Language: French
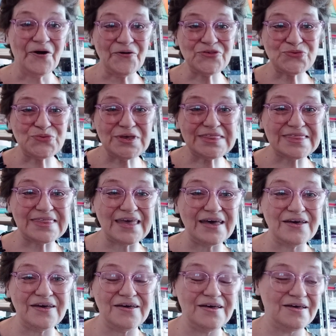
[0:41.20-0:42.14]
Ensuite,
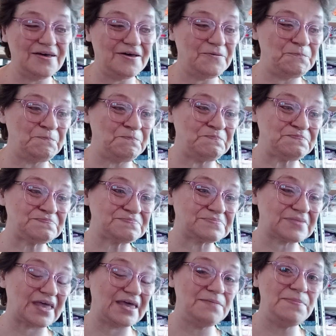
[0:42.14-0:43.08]
euh,
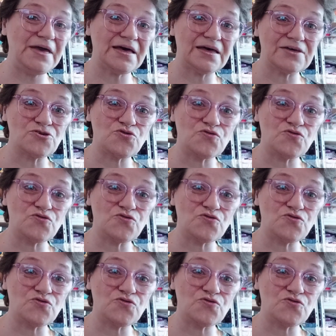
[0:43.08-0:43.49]
eh bien,